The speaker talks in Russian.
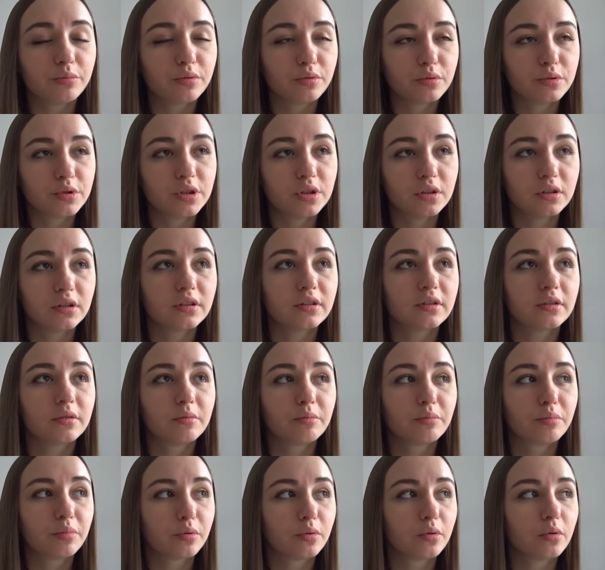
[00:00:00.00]
будет
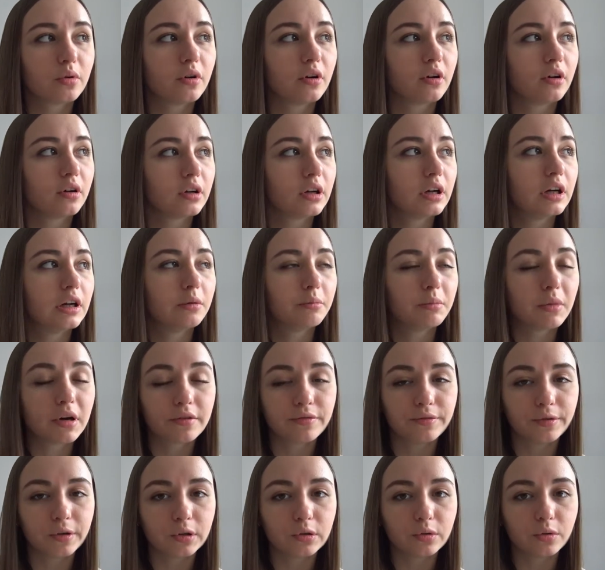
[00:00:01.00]
по
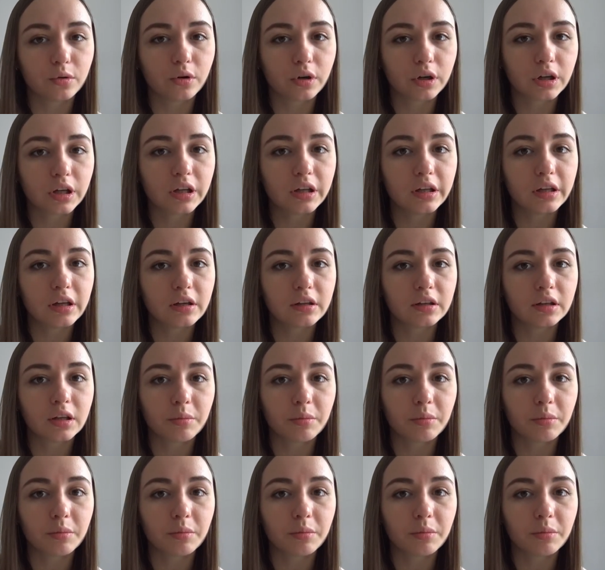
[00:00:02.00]
морфологии